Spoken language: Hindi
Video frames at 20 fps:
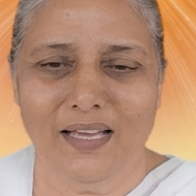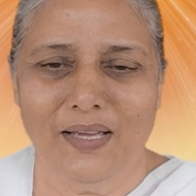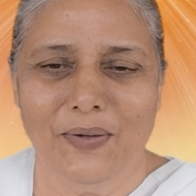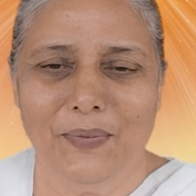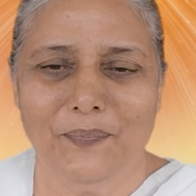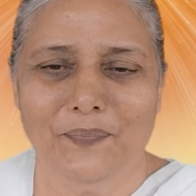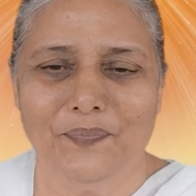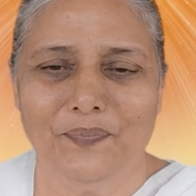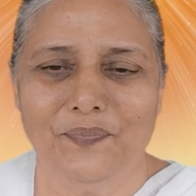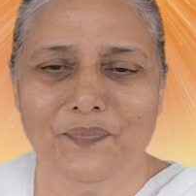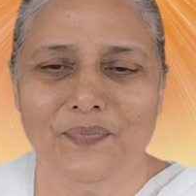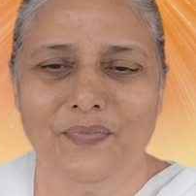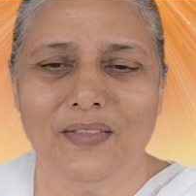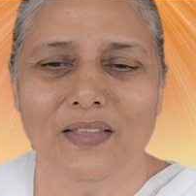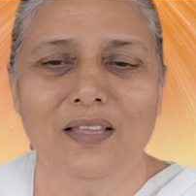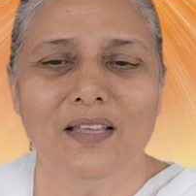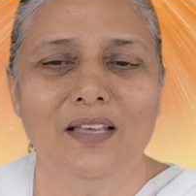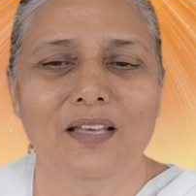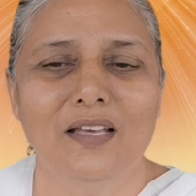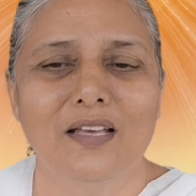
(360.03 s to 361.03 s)
है
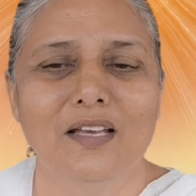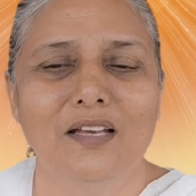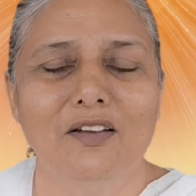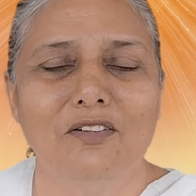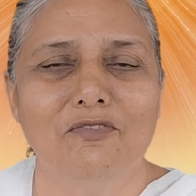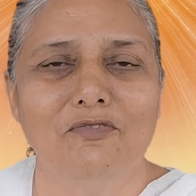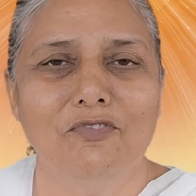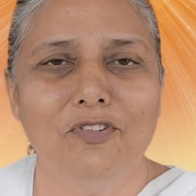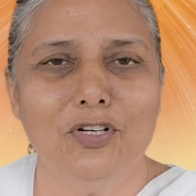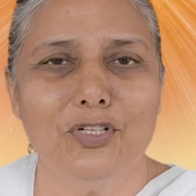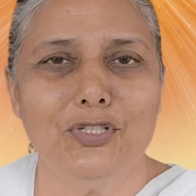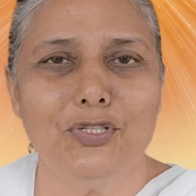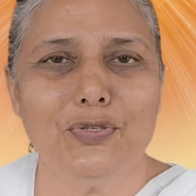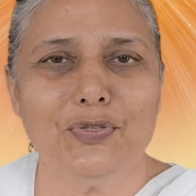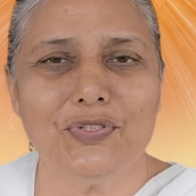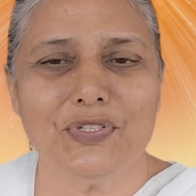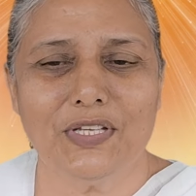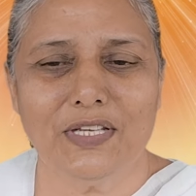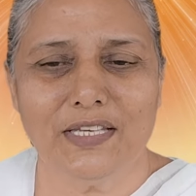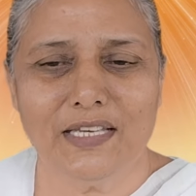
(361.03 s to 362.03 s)
वो
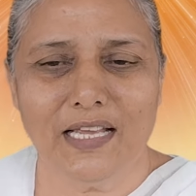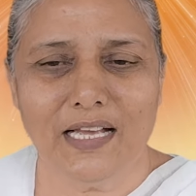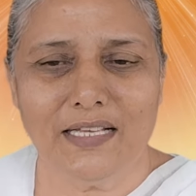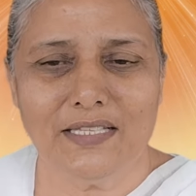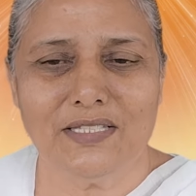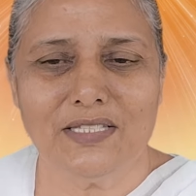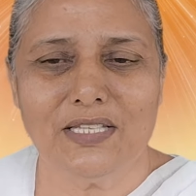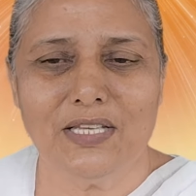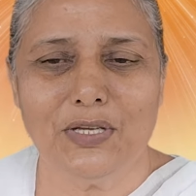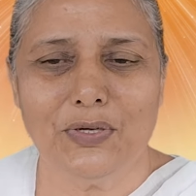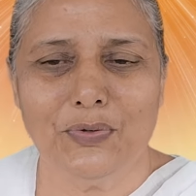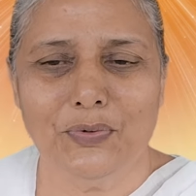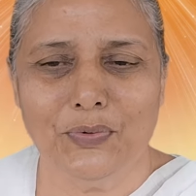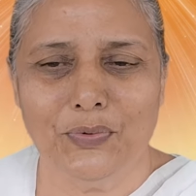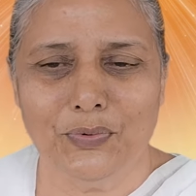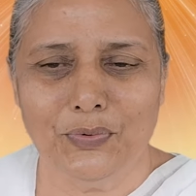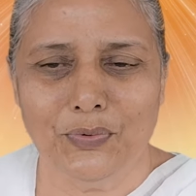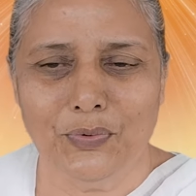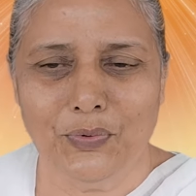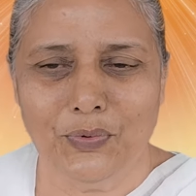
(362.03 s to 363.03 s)
जो सन्यासी
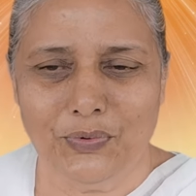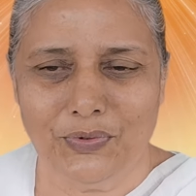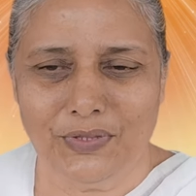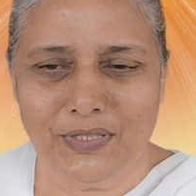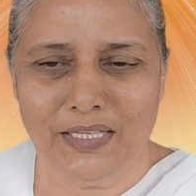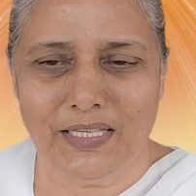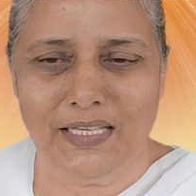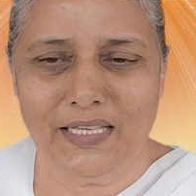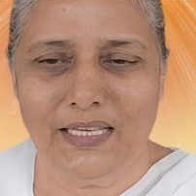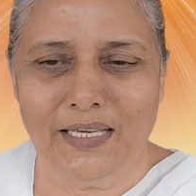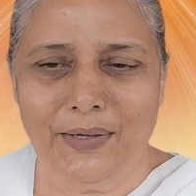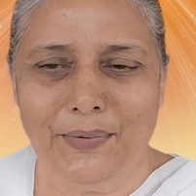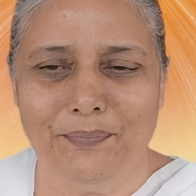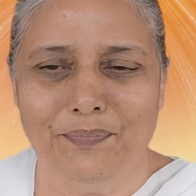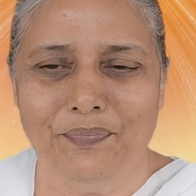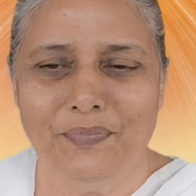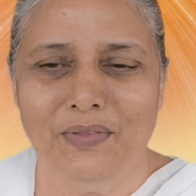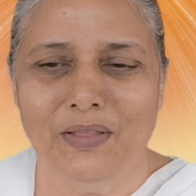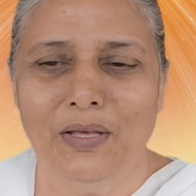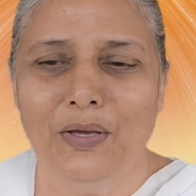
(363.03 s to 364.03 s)
गुरु होते
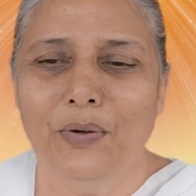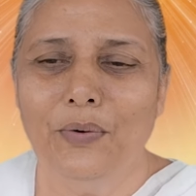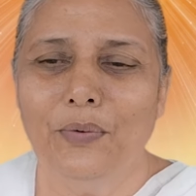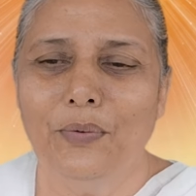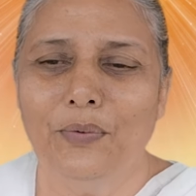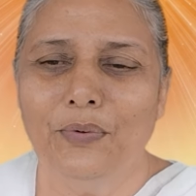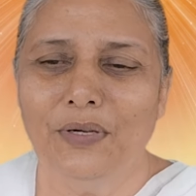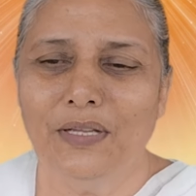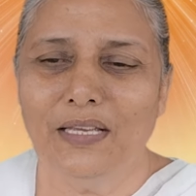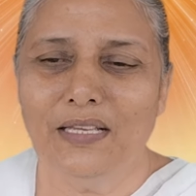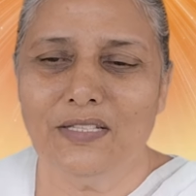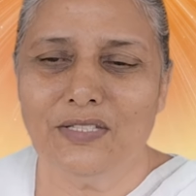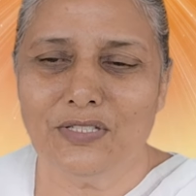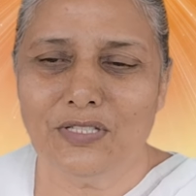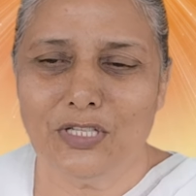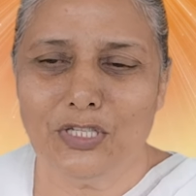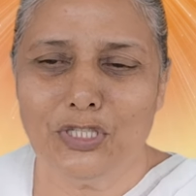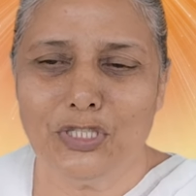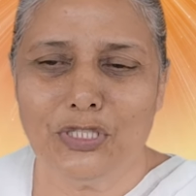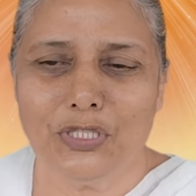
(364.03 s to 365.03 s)
हैं उनके
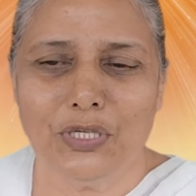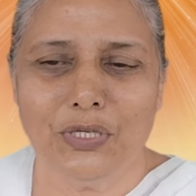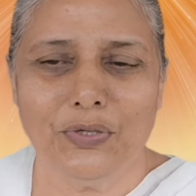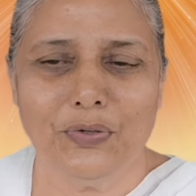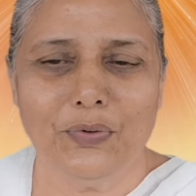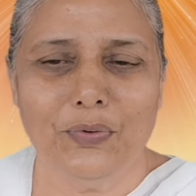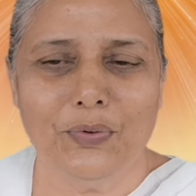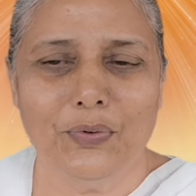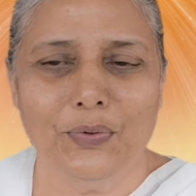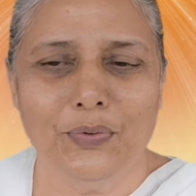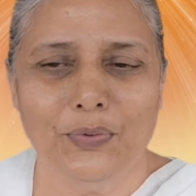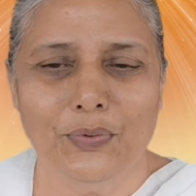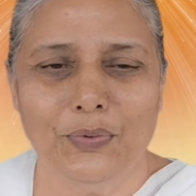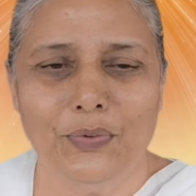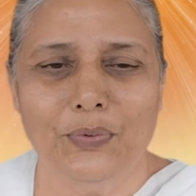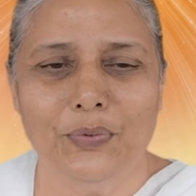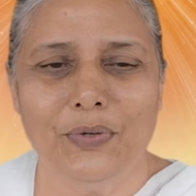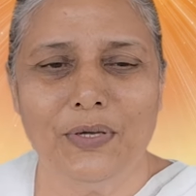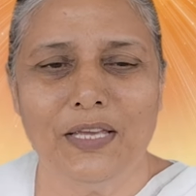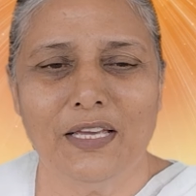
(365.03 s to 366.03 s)
शिष्य को
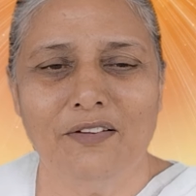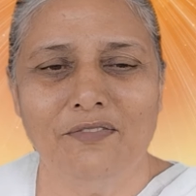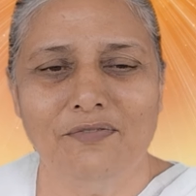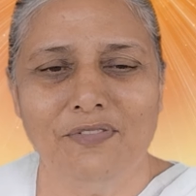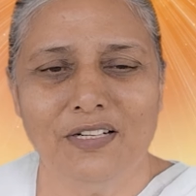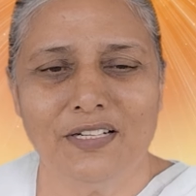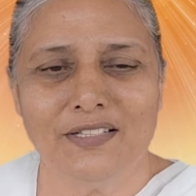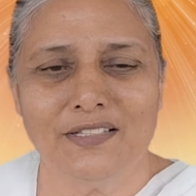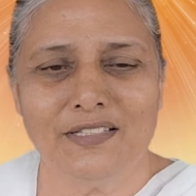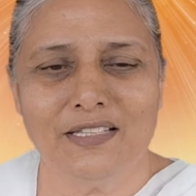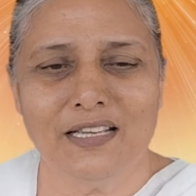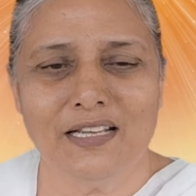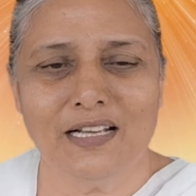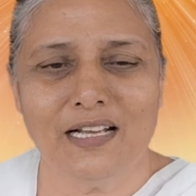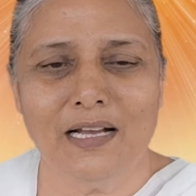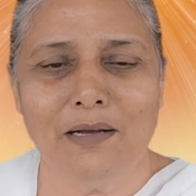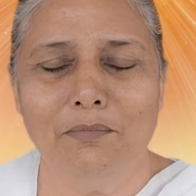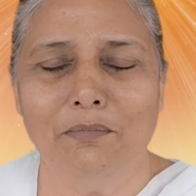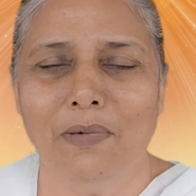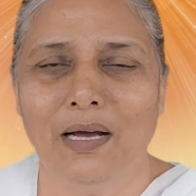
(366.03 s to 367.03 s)
गुरु के वर्षे
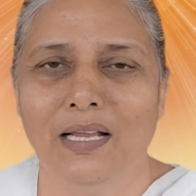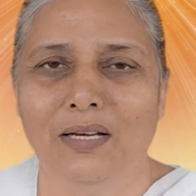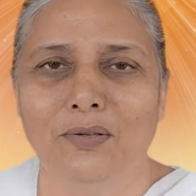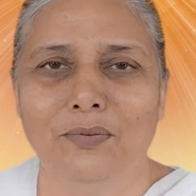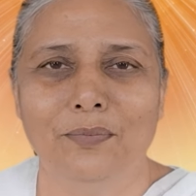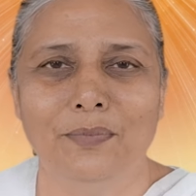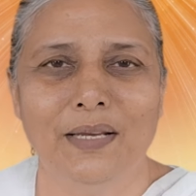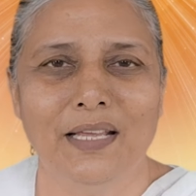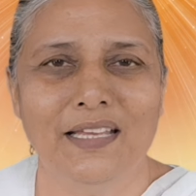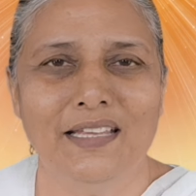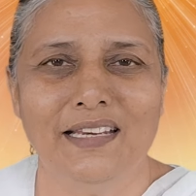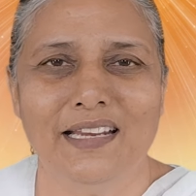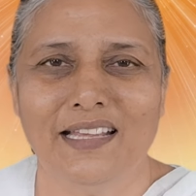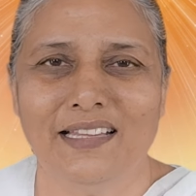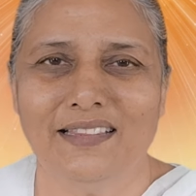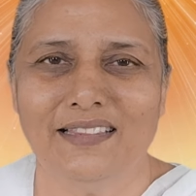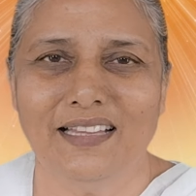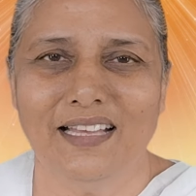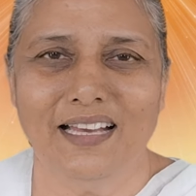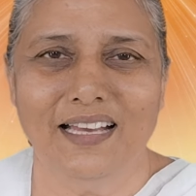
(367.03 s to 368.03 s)
का मालूम नहीं
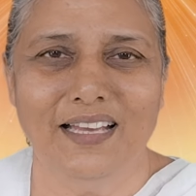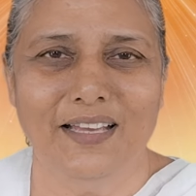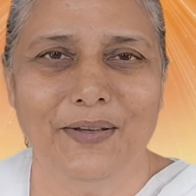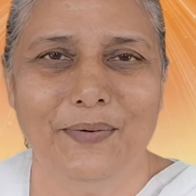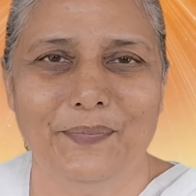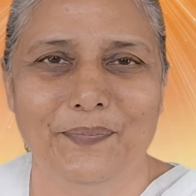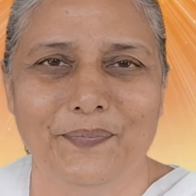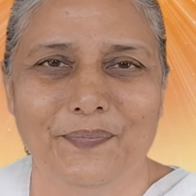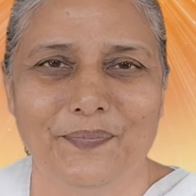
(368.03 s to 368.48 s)
रहता है